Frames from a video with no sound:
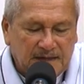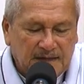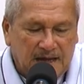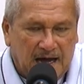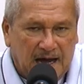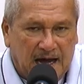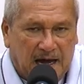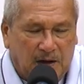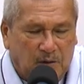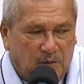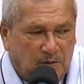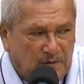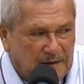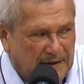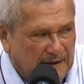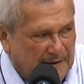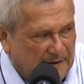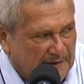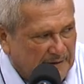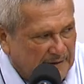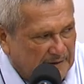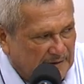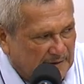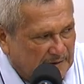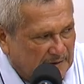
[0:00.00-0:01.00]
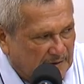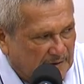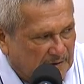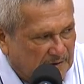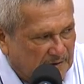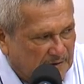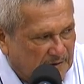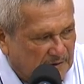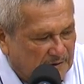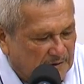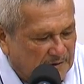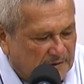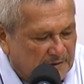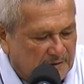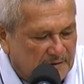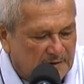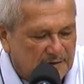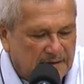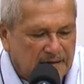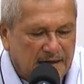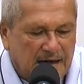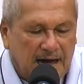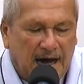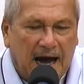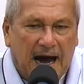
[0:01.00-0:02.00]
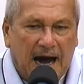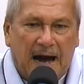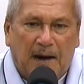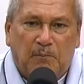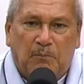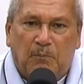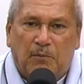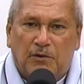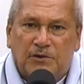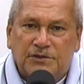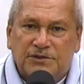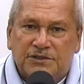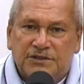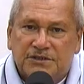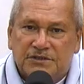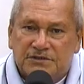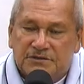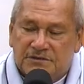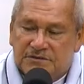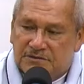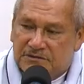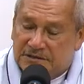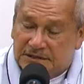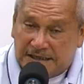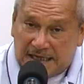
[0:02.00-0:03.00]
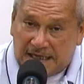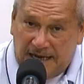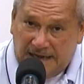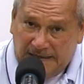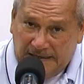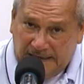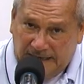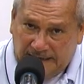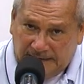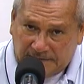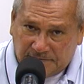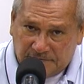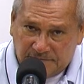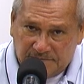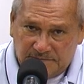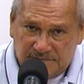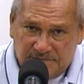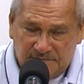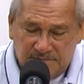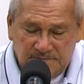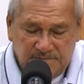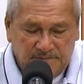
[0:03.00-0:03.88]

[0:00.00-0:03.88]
Ahora ambos se aislaron,